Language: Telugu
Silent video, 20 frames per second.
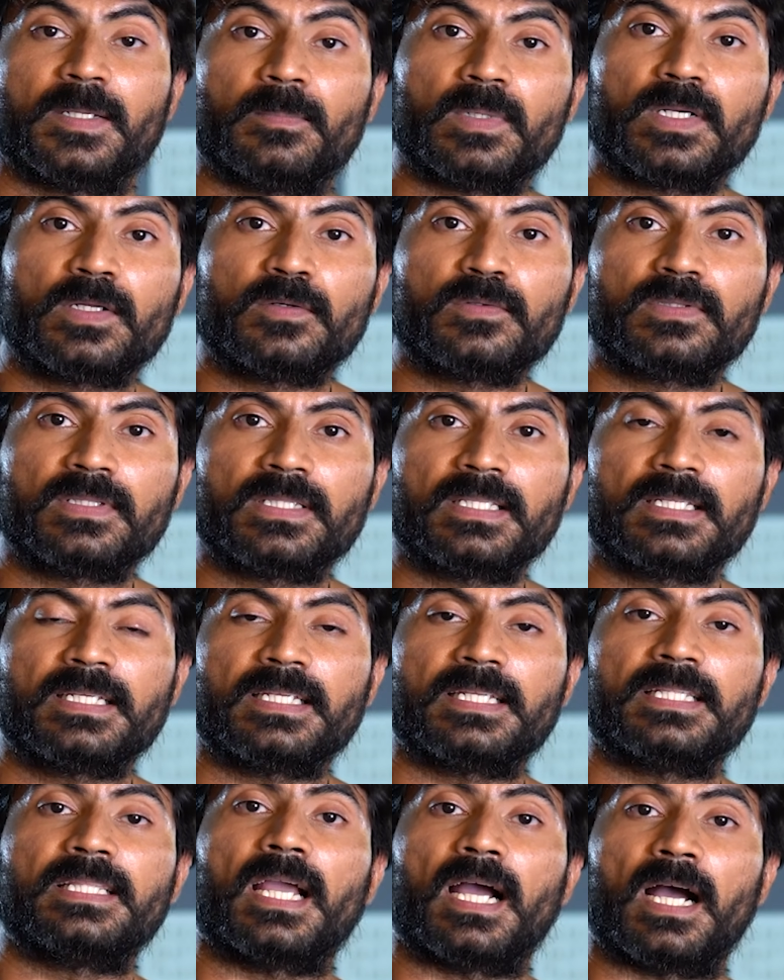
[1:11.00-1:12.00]
ఎప్పుడవుతుంది
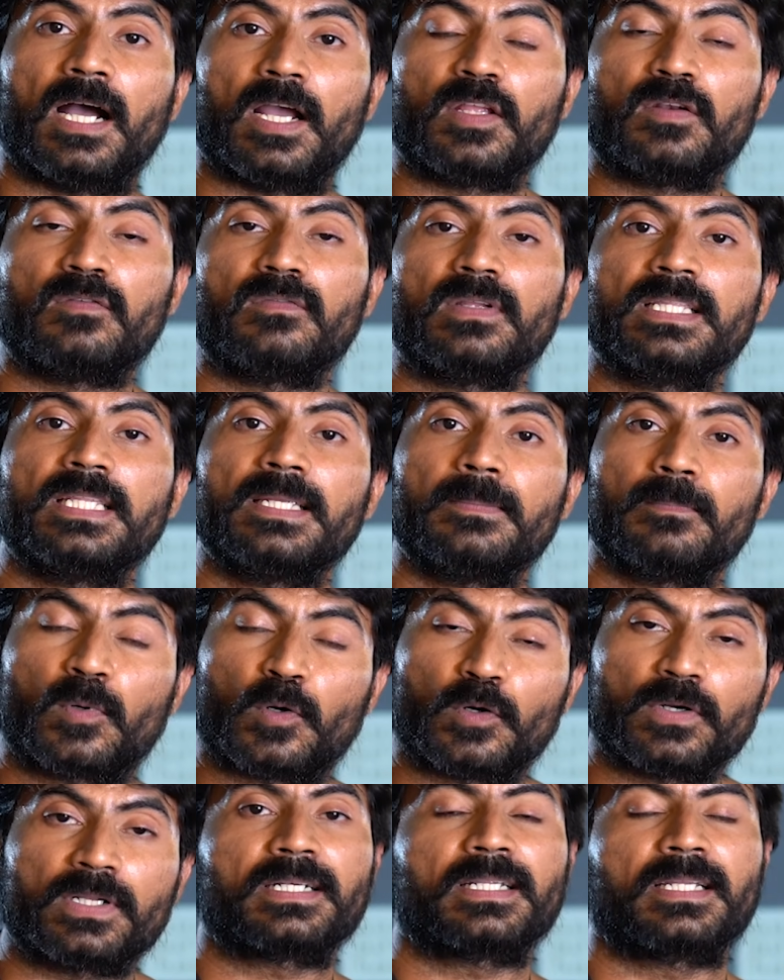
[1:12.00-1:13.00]
ఇది ఆయుర్వేదిక్
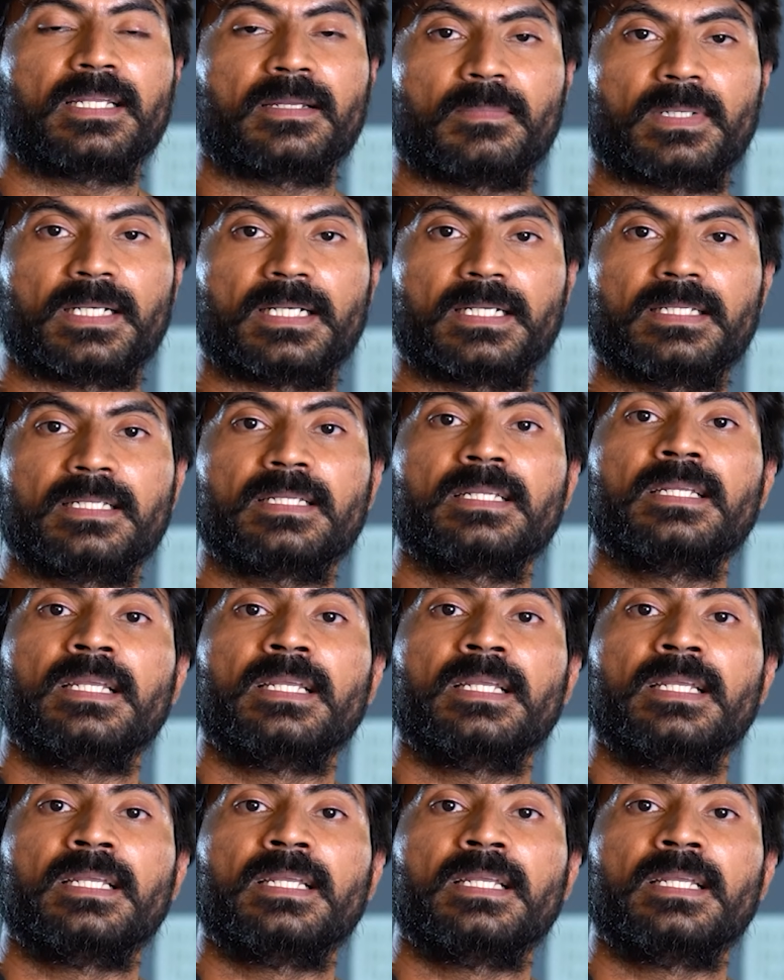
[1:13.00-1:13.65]
ప్రోడక్ట్ కాబట్టి